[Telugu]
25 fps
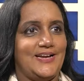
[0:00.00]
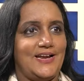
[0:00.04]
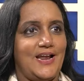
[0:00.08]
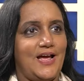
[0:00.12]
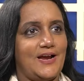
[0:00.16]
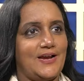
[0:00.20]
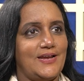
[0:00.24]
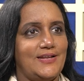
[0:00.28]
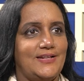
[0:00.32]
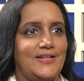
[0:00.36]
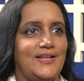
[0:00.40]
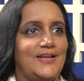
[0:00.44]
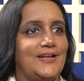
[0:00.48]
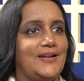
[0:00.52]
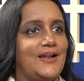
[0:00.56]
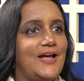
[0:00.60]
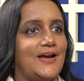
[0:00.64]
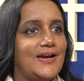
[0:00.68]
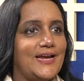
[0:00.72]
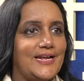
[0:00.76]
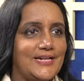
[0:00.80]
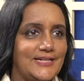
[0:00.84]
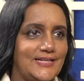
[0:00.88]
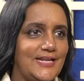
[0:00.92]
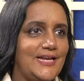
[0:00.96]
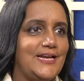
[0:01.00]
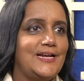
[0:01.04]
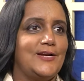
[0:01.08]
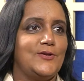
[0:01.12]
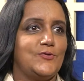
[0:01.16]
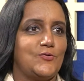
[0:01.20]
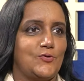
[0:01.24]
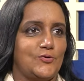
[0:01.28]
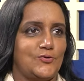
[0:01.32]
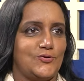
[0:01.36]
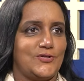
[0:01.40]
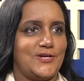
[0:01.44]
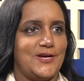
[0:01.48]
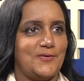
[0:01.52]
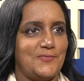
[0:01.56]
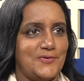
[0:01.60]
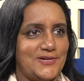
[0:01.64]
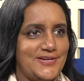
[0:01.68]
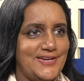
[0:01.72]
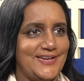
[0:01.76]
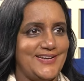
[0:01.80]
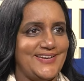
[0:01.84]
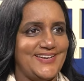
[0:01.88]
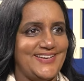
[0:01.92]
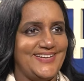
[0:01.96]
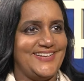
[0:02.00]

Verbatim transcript: నాకు ఇది నాకు ఇంత ఇంగ్లీష్ వచ్చు కాబట్టి